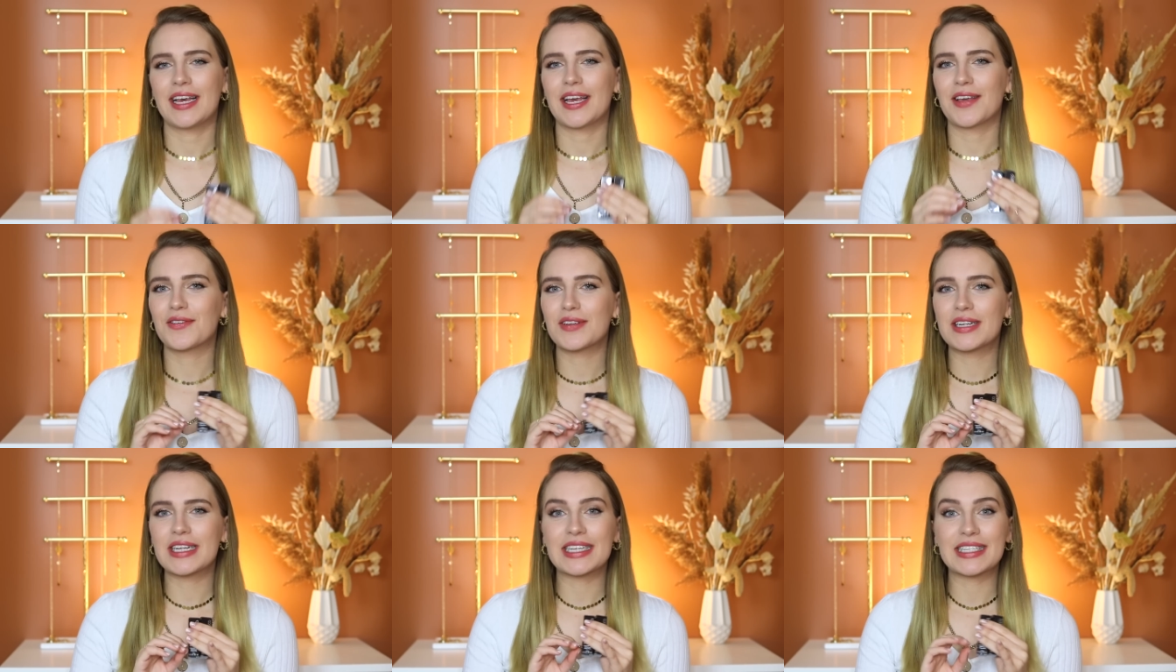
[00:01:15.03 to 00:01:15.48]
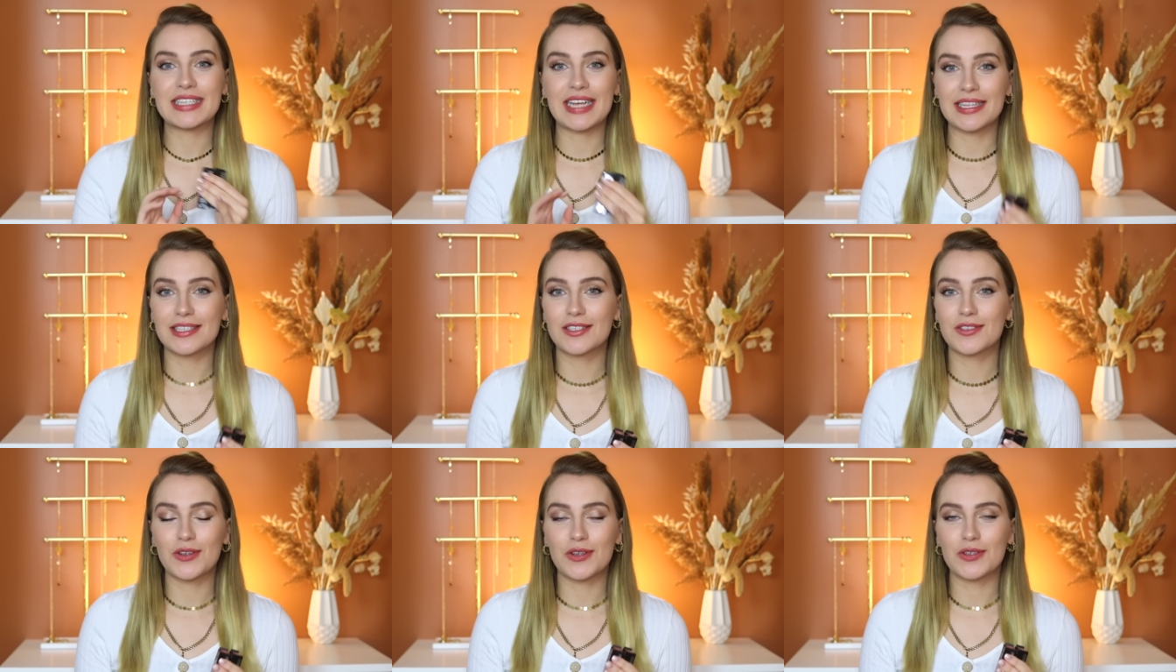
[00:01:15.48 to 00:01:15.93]
Ich finde das
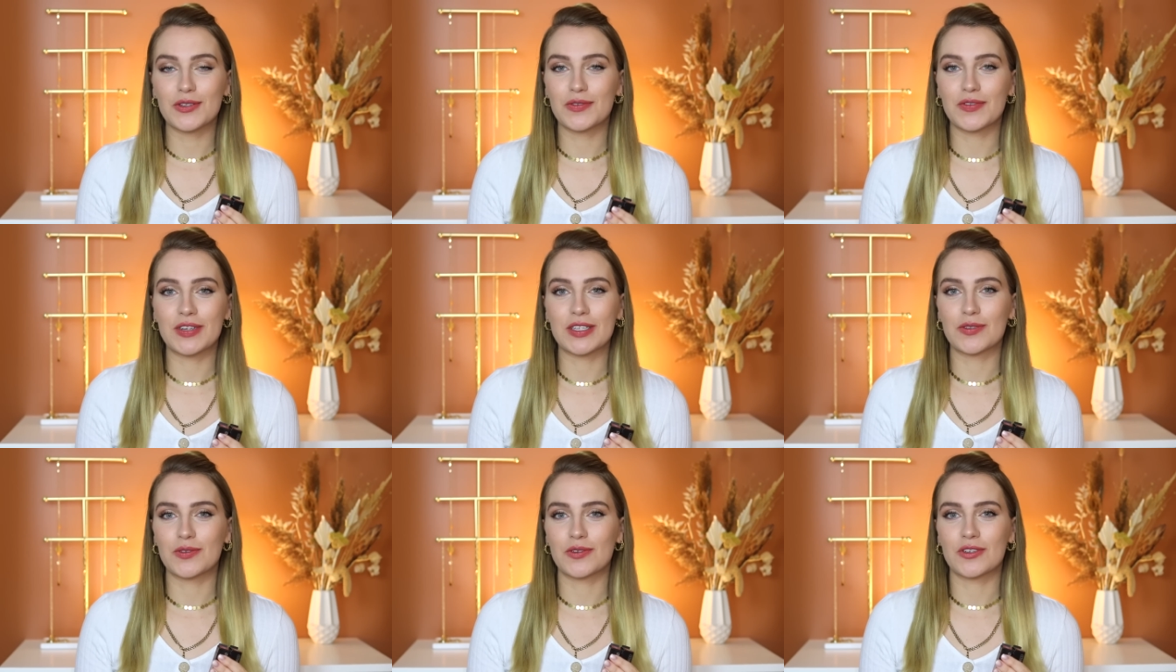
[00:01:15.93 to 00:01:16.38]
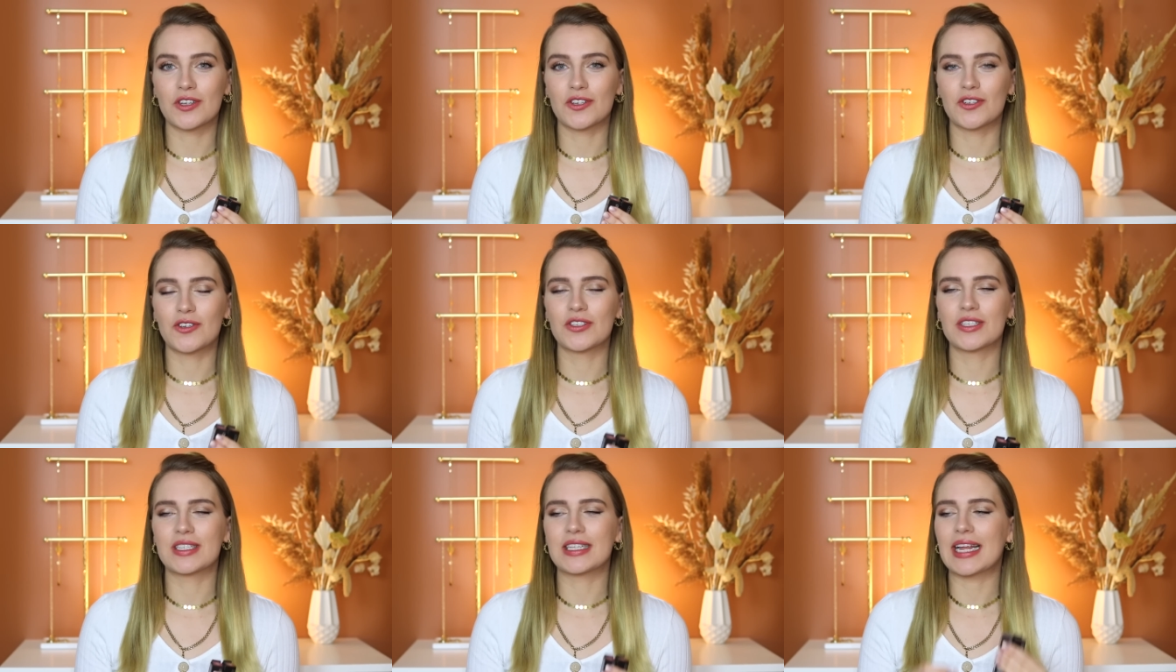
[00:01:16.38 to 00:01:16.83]
ganz toll, sowas zu
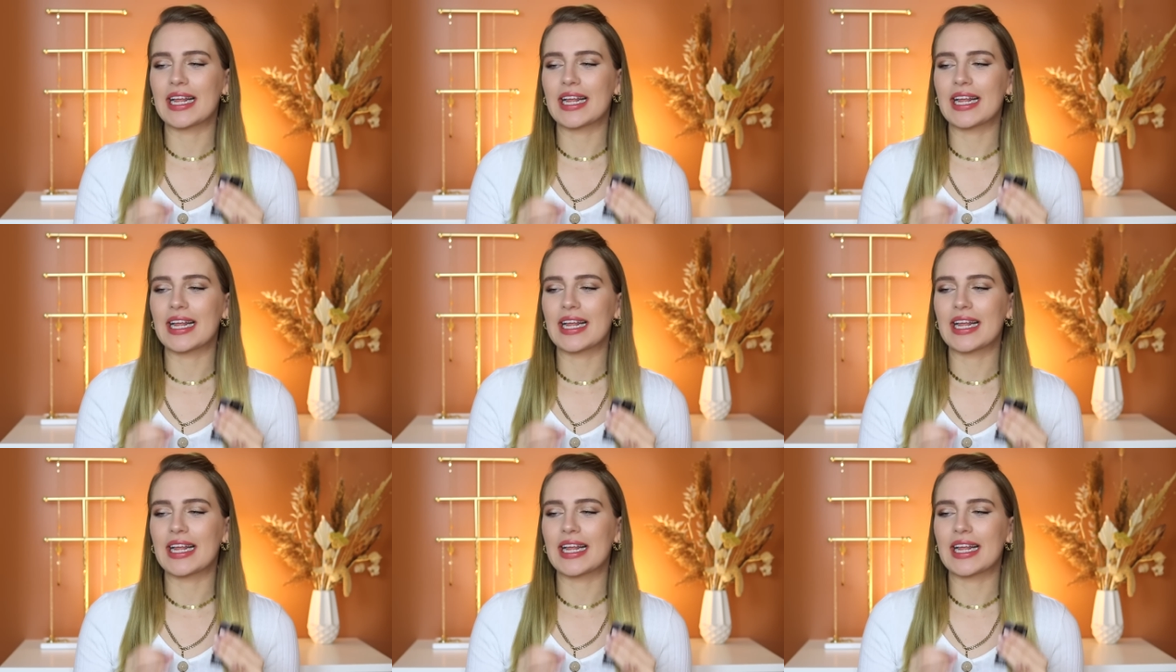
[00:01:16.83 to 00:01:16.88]
unterstützen,